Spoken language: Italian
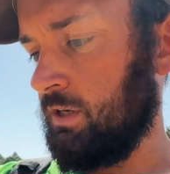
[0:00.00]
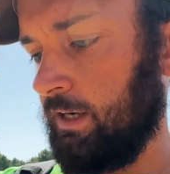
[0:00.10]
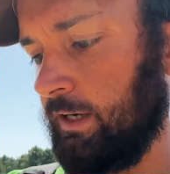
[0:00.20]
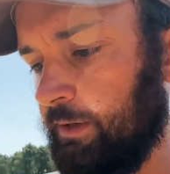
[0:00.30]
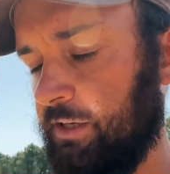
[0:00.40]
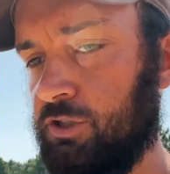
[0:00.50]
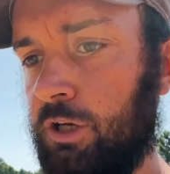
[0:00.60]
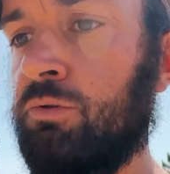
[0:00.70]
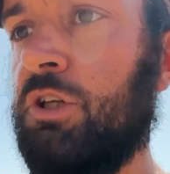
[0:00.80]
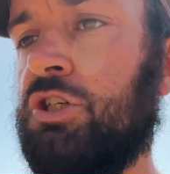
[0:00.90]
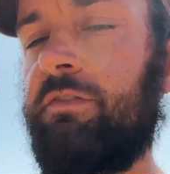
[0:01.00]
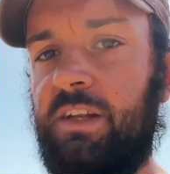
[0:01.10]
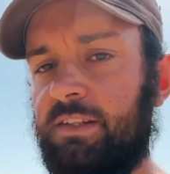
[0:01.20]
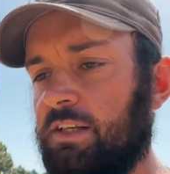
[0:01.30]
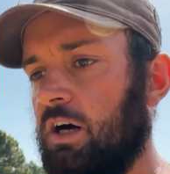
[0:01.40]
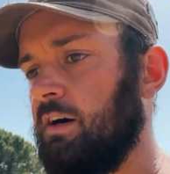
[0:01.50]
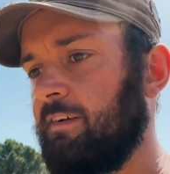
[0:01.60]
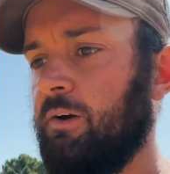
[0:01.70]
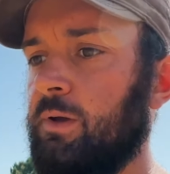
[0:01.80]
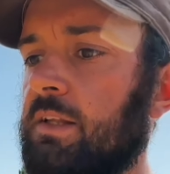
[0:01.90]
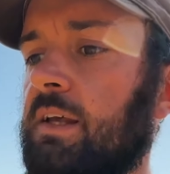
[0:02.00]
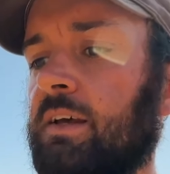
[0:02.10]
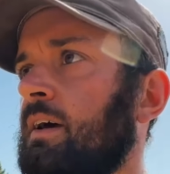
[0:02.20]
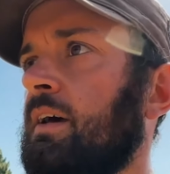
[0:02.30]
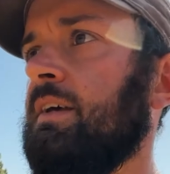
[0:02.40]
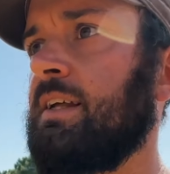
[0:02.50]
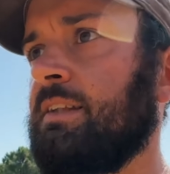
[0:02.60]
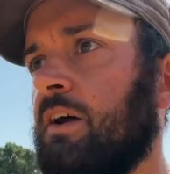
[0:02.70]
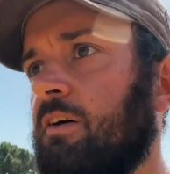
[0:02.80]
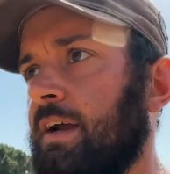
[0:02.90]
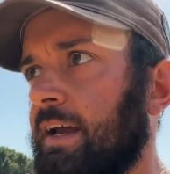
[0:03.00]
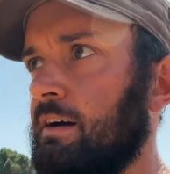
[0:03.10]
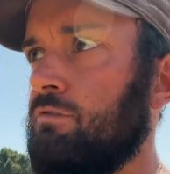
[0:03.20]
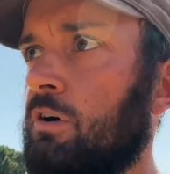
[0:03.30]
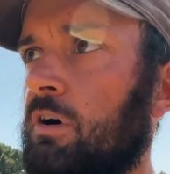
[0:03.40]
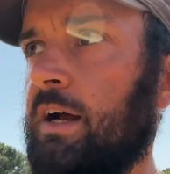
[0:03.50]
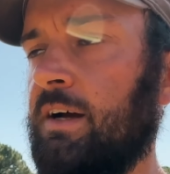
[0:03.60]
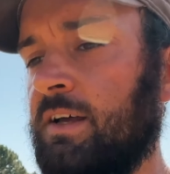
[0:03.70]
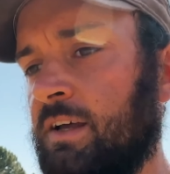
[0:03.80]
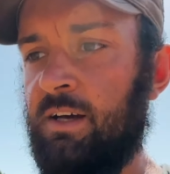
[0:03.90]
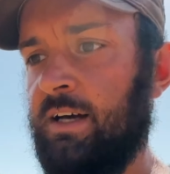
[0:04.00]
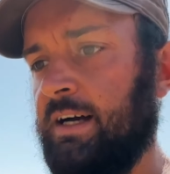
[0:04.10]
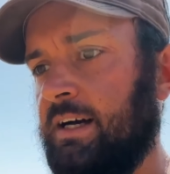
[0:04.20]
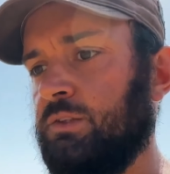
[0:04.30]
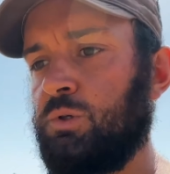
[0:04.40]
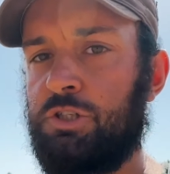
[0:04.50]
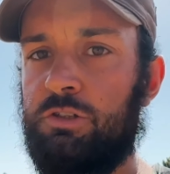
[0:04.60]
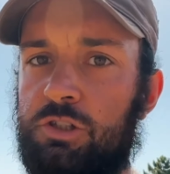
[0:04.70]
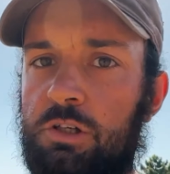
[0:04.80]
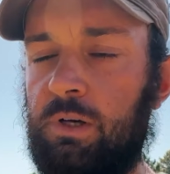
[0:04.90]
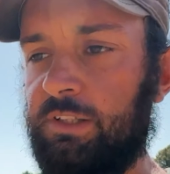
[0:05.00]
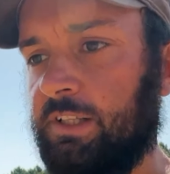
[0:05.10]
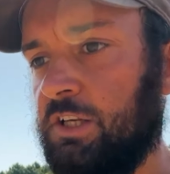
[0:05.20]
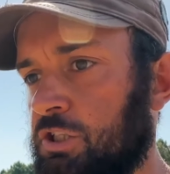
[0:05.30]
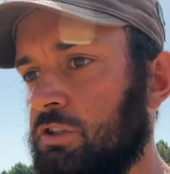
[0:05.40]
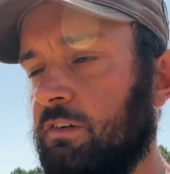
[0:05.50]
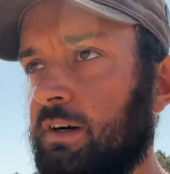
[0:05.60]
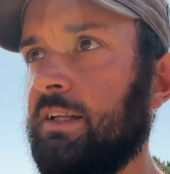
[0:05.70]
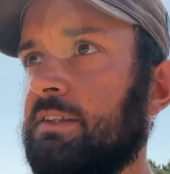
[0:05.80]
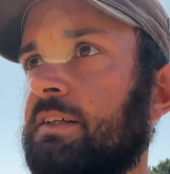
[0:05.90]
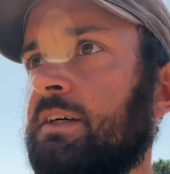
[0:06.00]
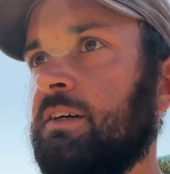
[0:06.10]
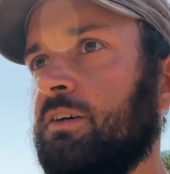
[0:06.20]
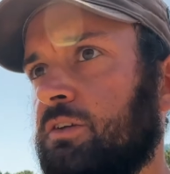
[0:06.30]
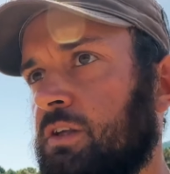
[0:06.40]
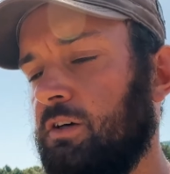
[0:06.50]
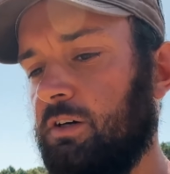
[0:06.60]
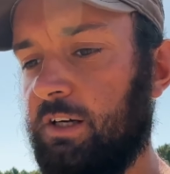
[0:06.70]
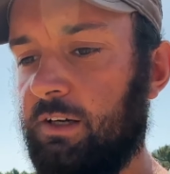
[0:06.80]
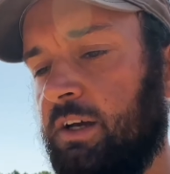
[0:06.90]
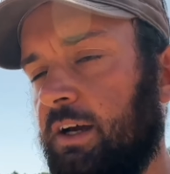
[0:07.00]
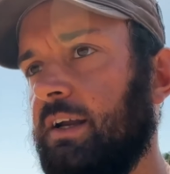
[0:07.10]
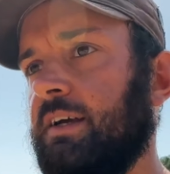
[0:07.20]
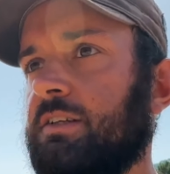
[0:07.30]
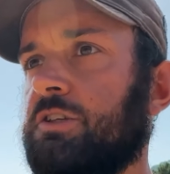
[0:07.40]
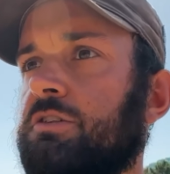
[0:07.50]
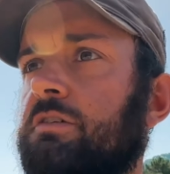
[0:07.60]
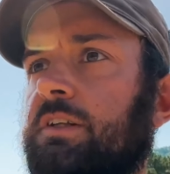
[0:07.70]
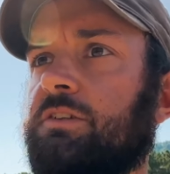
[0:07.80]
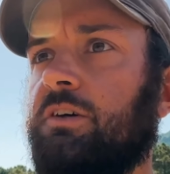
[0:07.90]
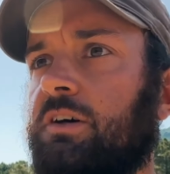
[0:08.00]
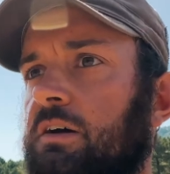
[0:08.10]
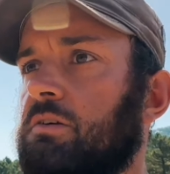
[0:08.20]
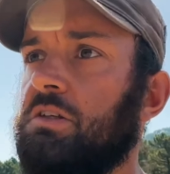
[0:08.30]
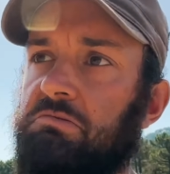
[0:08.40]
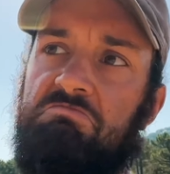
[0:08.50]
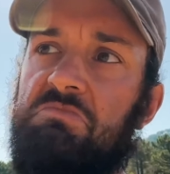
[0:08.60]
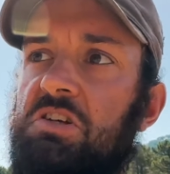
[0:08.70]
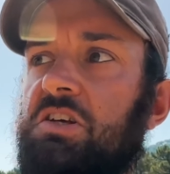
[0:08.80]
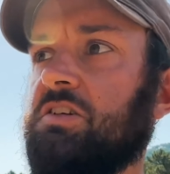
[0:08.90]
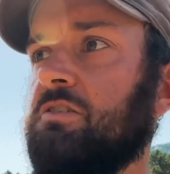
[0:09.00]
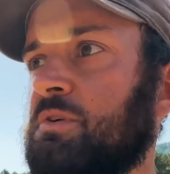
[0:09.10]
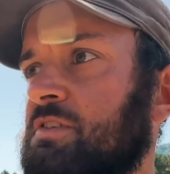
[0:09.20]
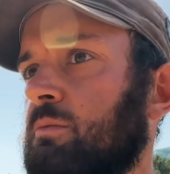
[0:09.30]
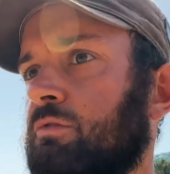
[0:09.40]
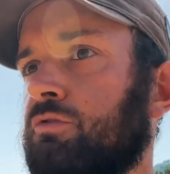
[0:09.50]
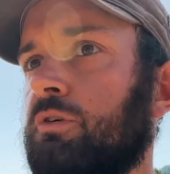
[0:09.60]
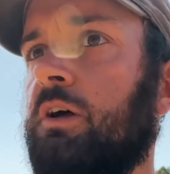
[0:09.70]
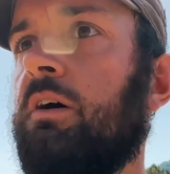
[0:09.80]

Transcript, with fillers: anche perché sono le 11.29 quindi è da tre ore che lavora a 250-300 watt ogni ora, carica 300 watt ora, quindi sì, secondo me siamo full.